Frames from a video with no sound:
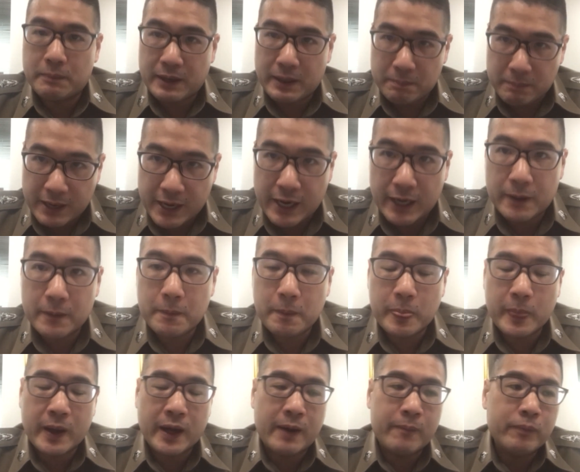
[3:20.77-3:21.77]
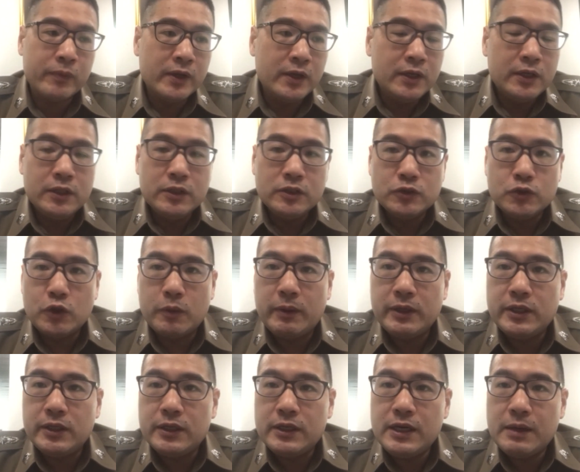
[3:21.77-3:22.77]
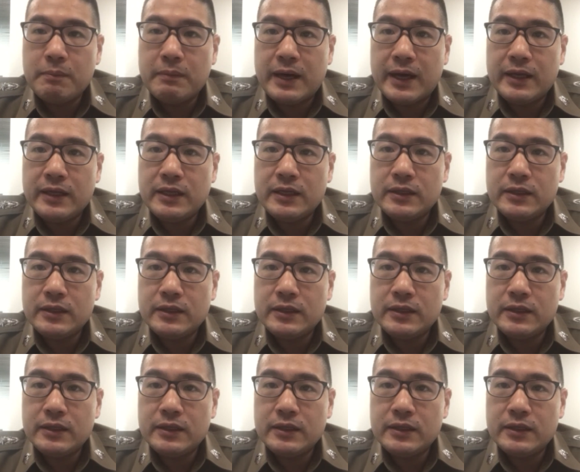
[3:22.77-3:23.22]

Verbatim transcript: 1,000 บาทนะครับ ส่วนมาถึงเครื่องหมาย